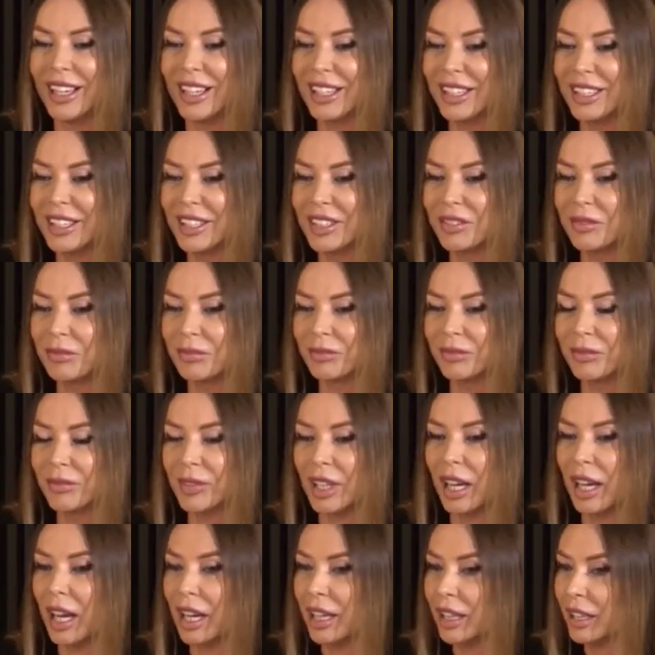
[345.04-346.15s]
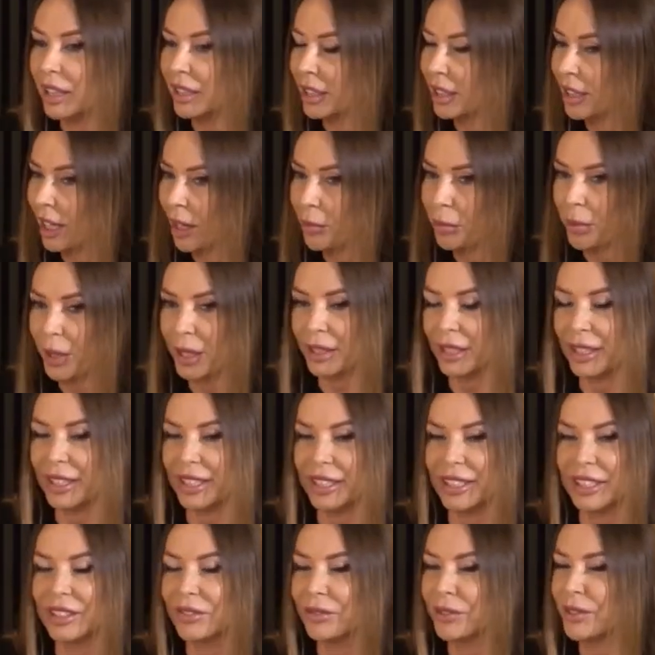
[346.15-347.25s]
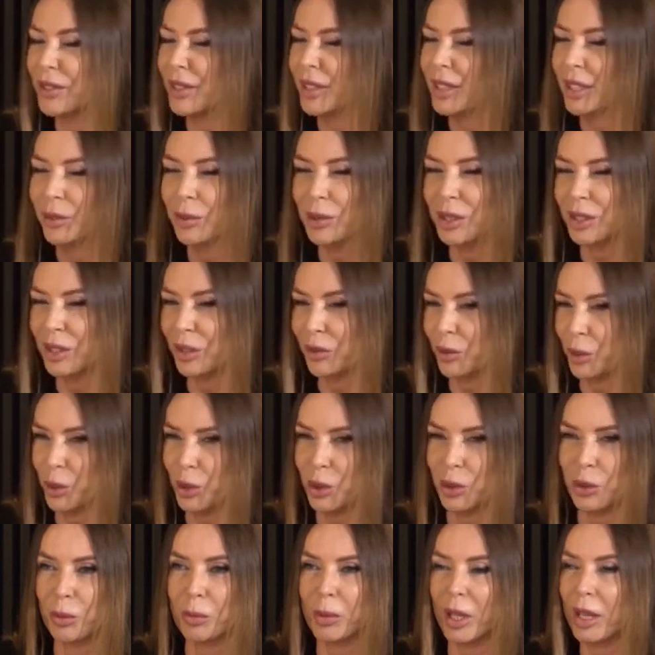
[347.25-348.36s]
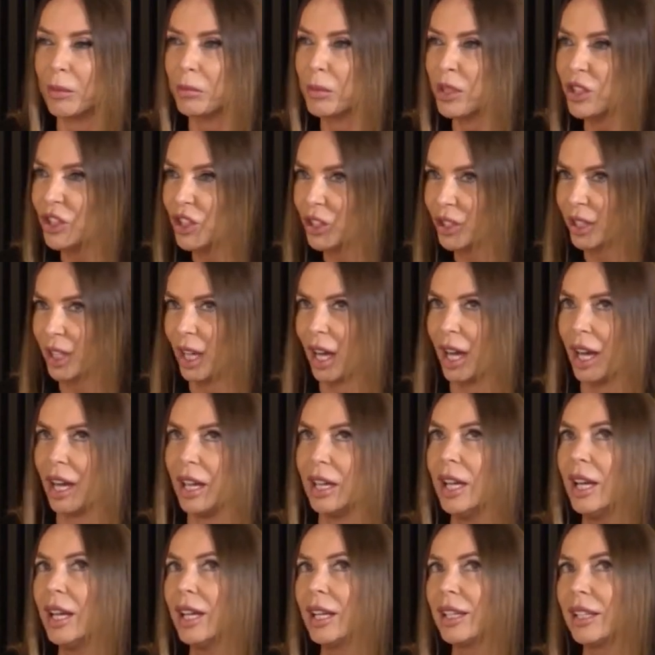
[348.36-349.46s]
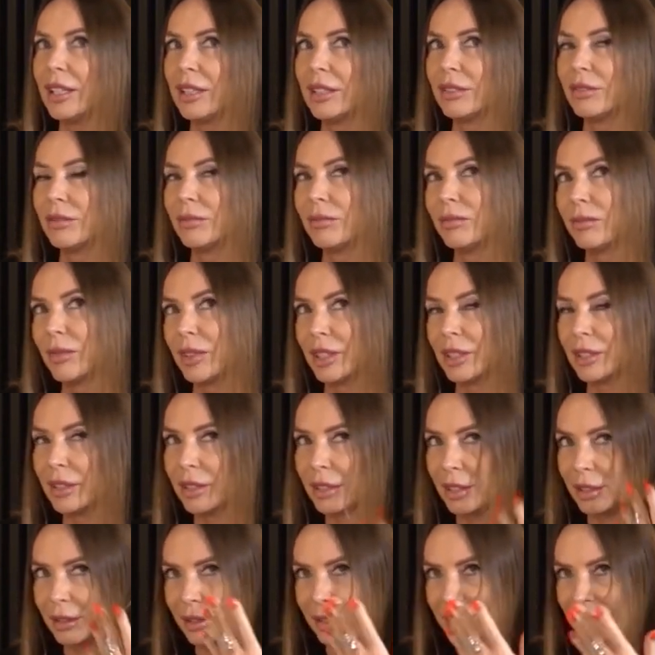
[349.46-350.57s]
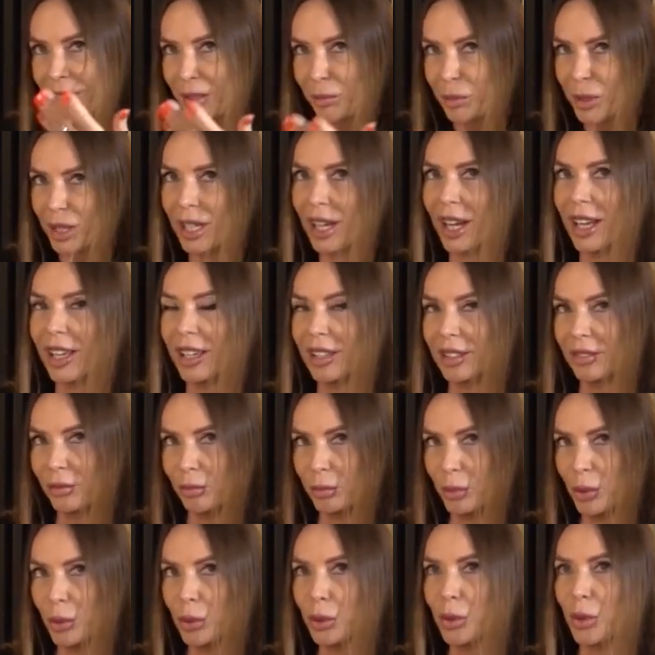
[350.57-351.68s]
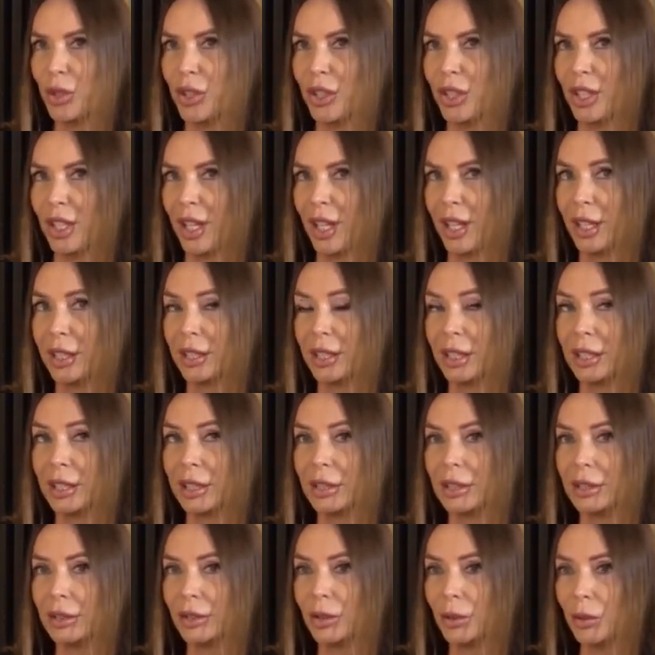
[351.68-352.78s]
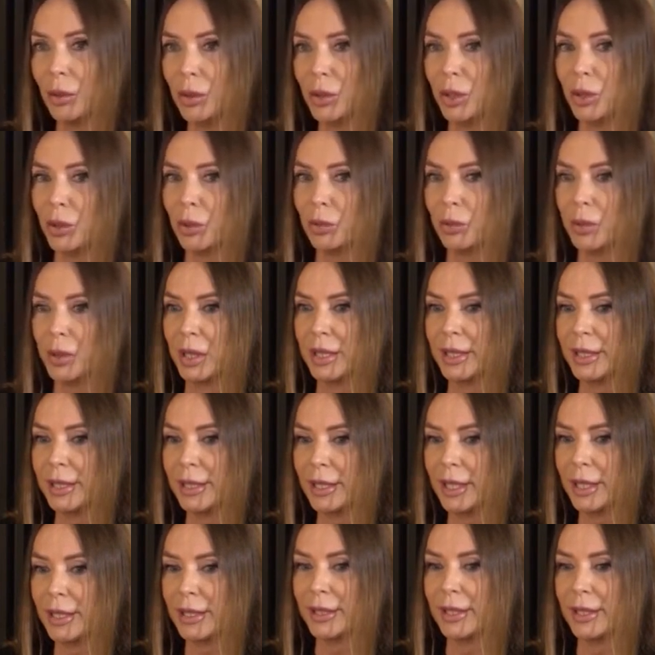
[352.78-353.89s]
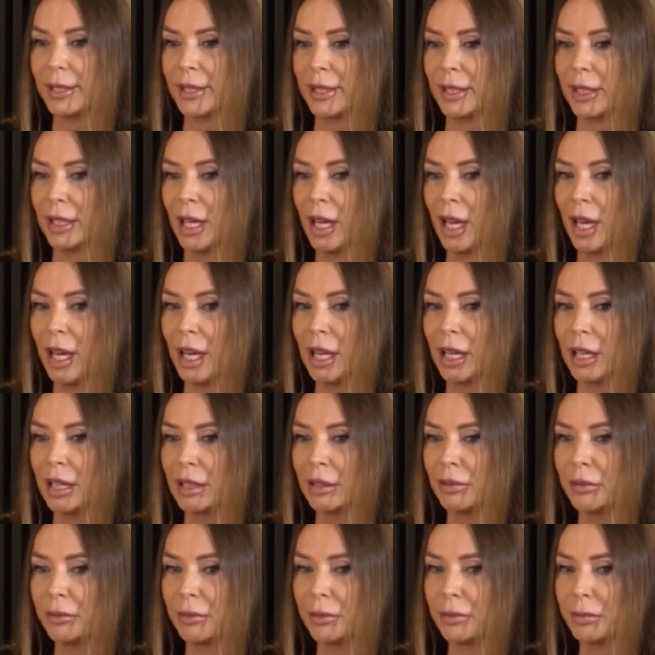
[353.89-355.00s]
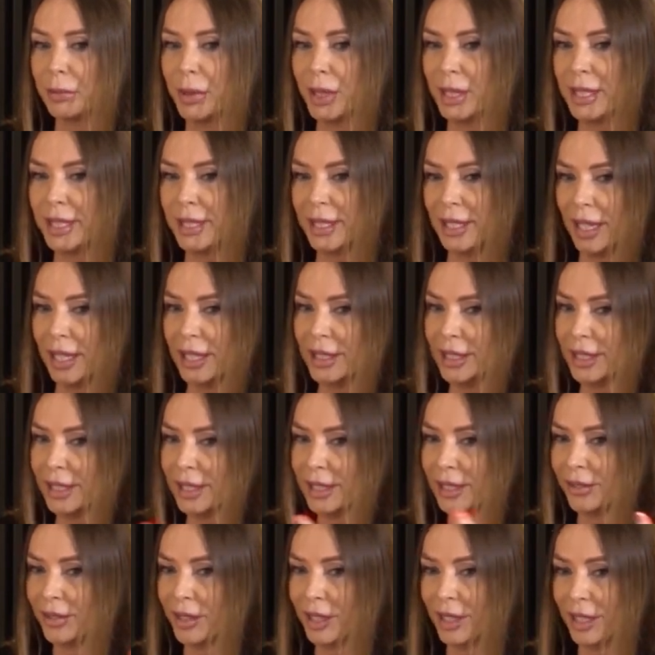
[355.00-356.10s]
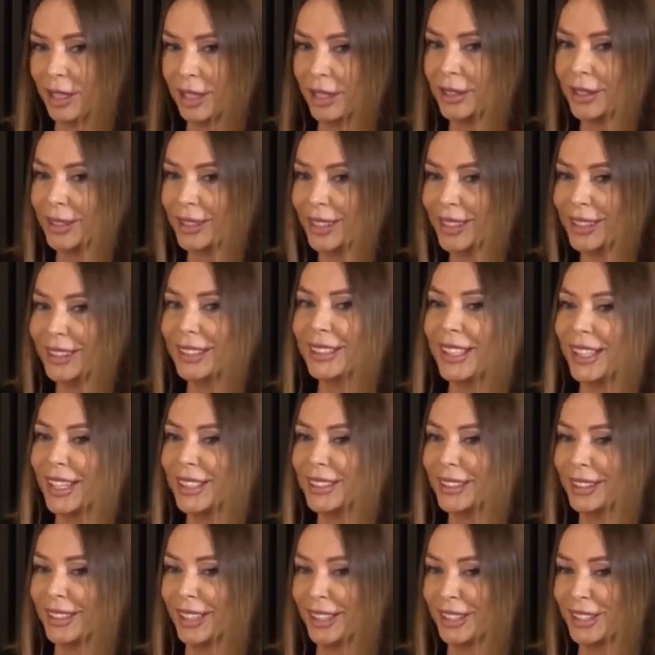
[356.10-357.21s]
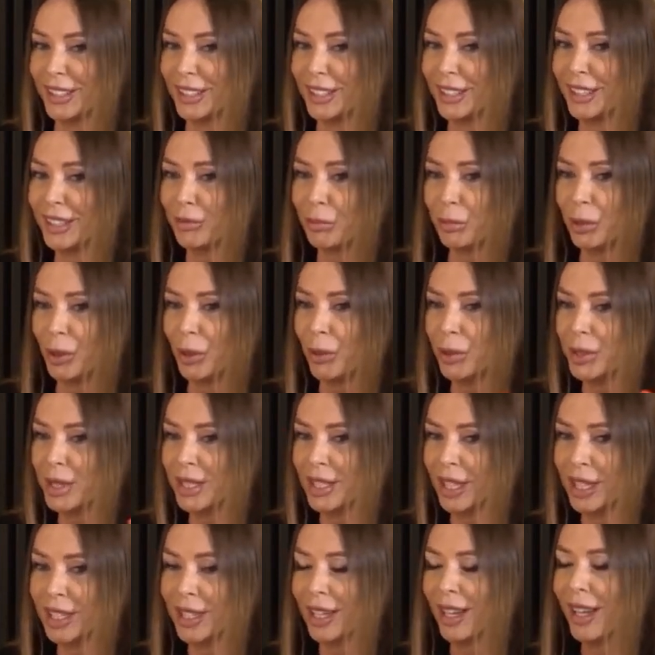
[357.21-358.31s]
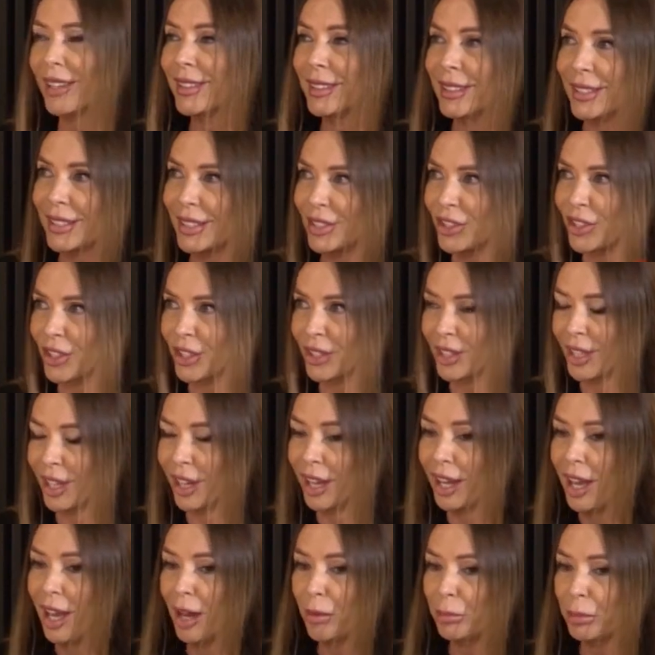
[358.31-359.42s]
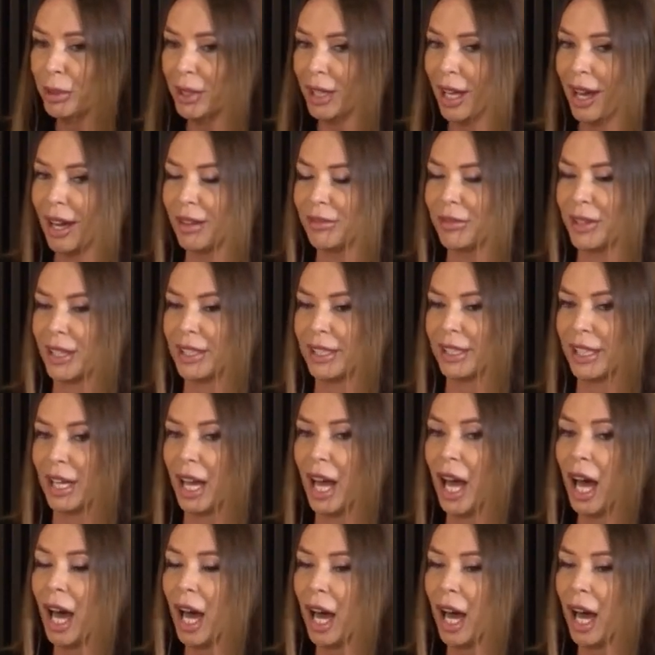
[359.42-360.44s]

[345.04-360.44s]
Эм, опять-таки, в силу того, что моя мечта, э, забегая в будущее, это то, чтобы дети э, в пространстве интернета не просто хаотично плавали,